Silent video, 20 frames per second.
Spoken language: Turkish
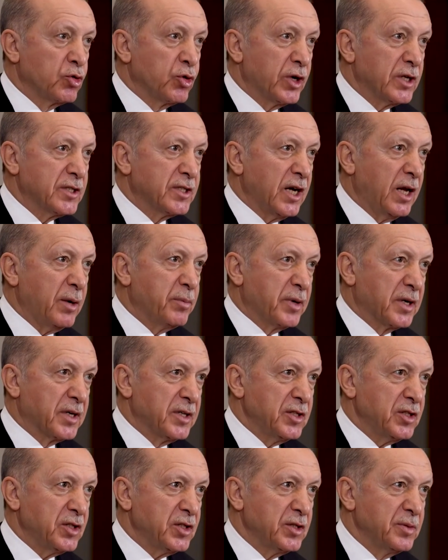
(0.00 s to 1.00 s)
Küresel
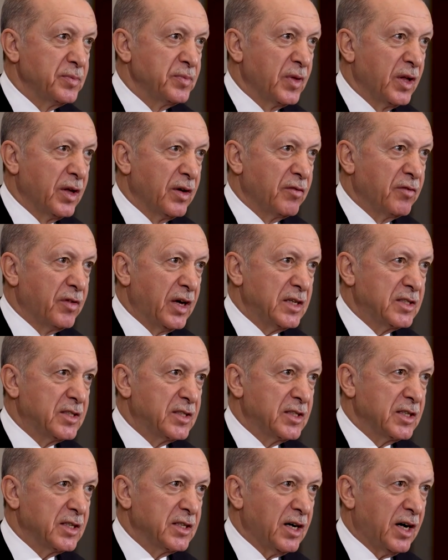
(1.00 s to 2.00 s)
barış ve
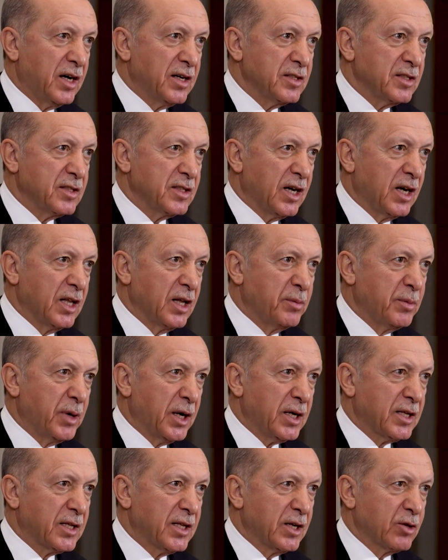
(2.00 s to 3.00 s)
istikrarı
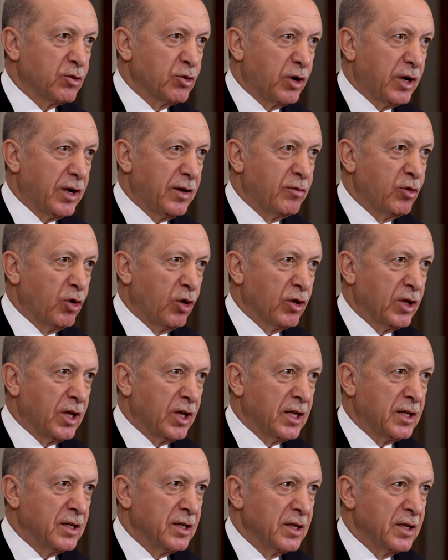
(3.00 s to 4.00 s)
sağlamakla görevli
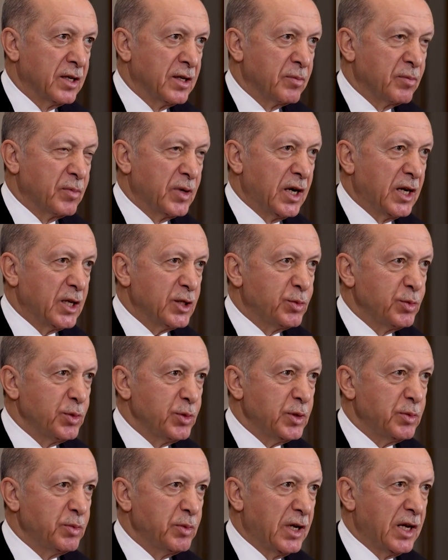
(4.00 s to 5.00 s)
olan
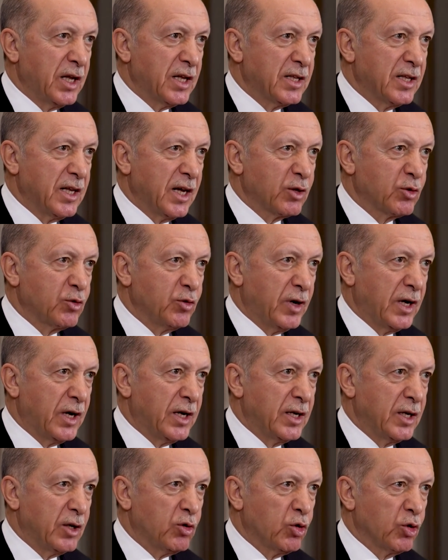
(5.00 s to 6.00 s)
Birleşmiş Milletler
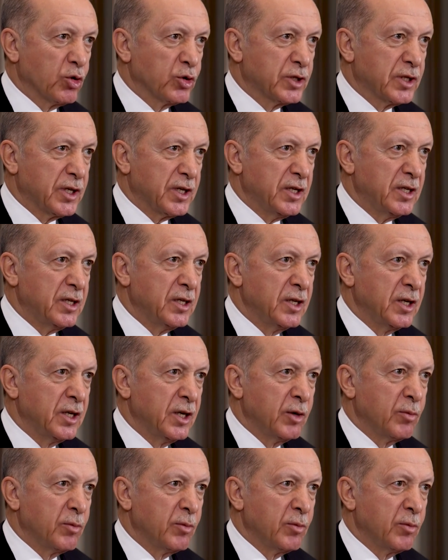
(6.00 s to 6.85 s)
Güvenlik Konseyi